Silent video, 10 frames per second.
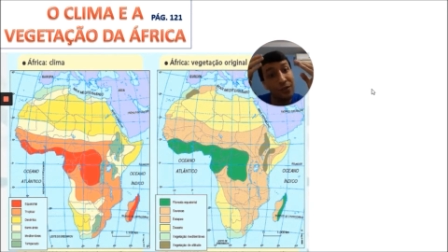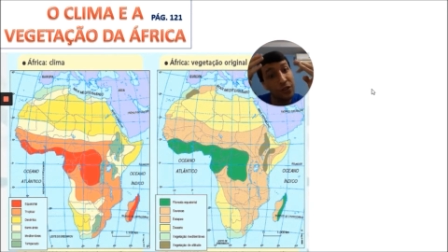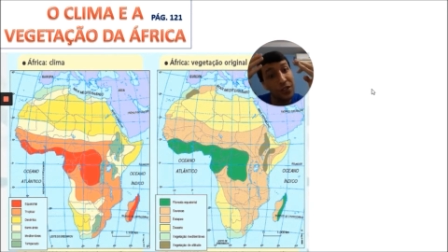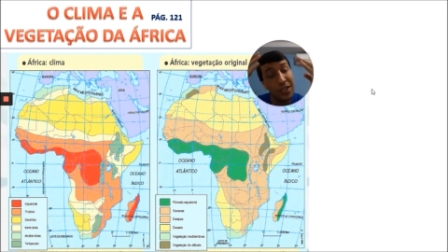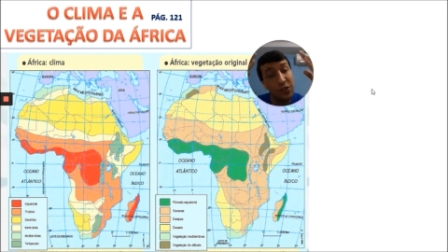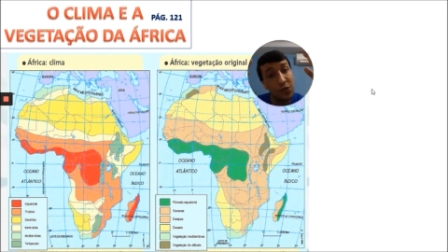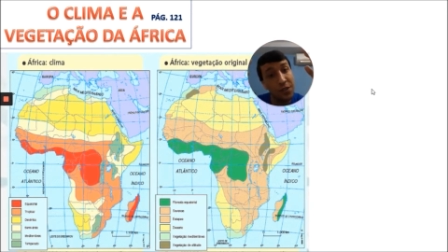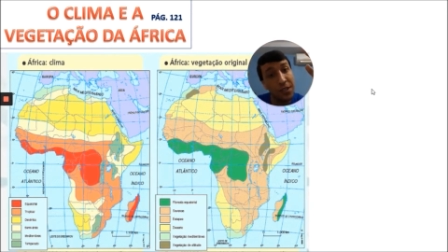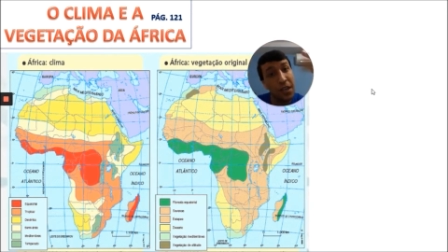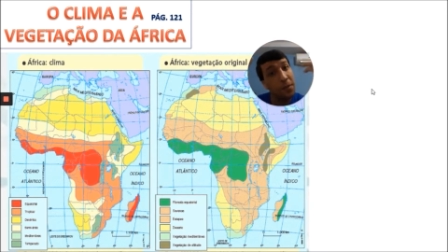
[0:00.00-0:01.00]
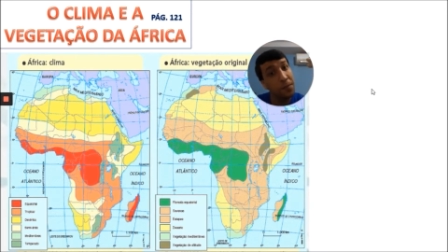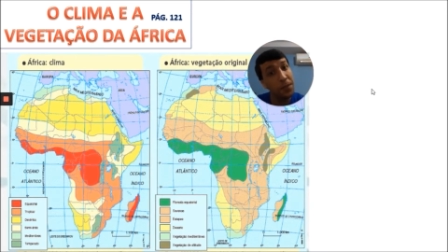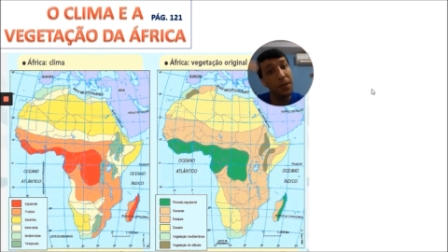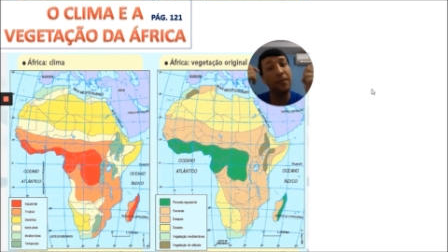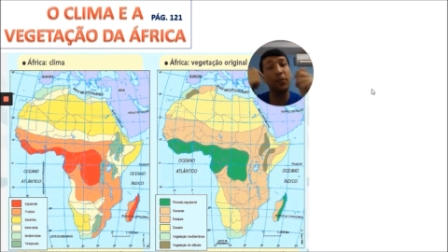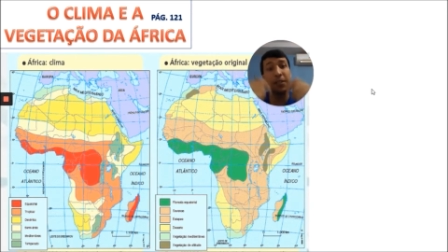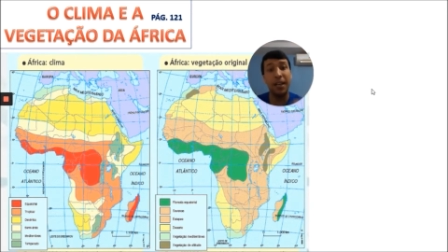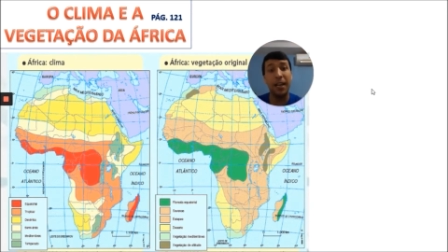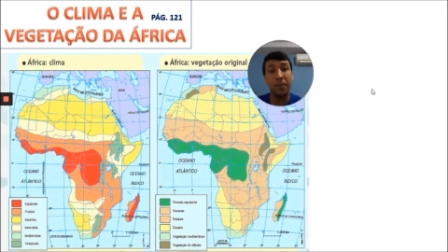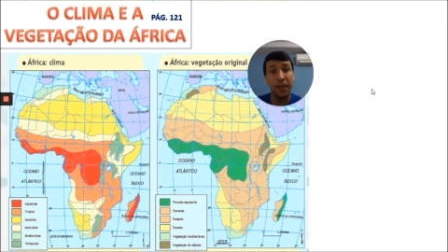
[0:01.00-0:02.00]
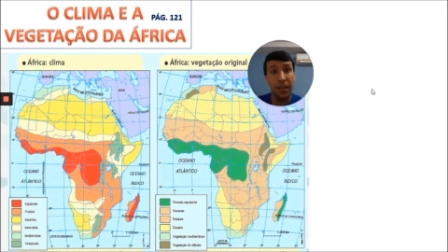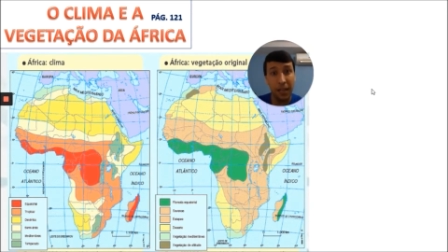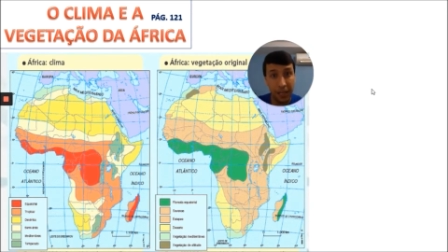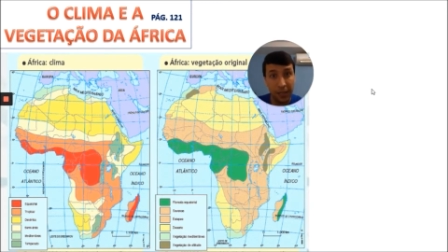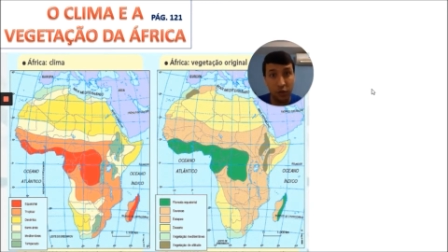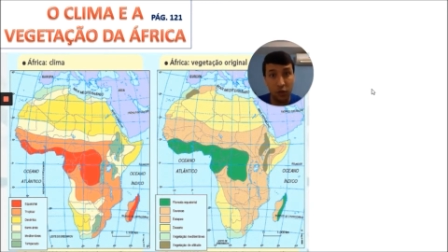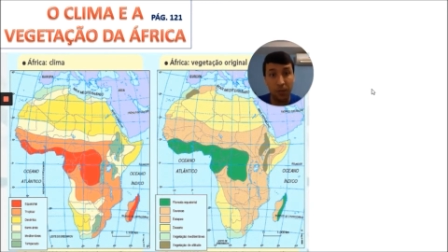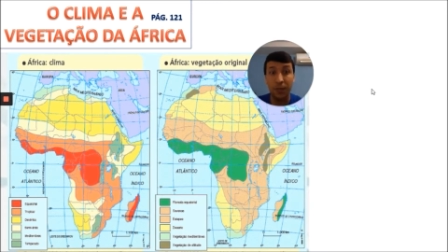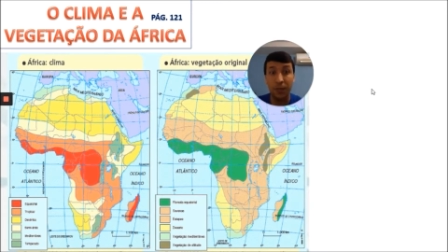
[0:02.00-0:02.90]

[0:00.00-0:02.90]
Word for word: que você associe, que você lembre isso.